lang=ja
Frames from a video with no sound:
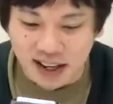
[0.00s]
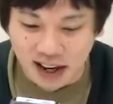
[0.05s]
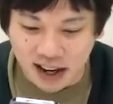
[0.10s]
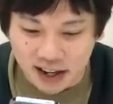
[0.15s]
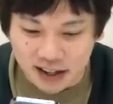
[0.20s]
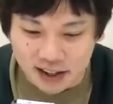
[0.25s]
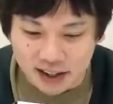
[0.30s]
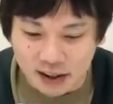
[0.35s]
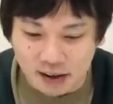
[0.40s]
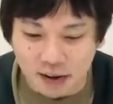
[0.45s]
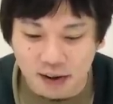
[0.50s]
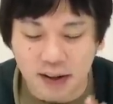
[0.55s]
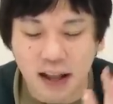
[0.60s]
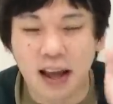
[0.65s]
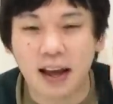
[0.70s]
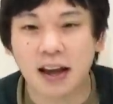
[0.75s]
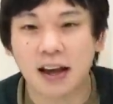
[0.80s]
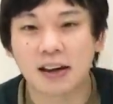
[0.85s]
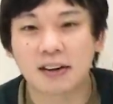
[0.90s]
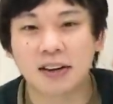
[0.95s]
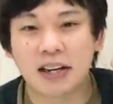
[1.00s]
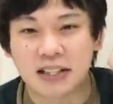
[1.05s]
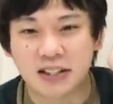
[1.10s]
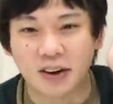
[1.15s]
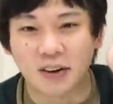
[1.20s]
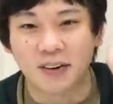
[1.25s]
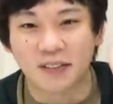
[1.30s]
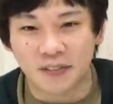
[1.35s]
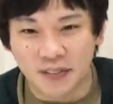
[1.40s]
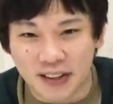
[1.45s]
はい。ということで、
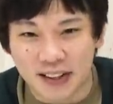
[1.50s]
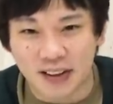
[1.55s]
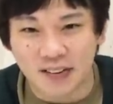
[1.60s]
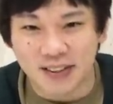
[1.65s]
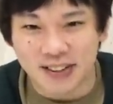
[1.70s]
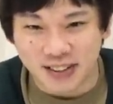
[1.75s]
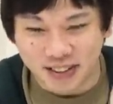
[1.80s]
クエスト、いってみま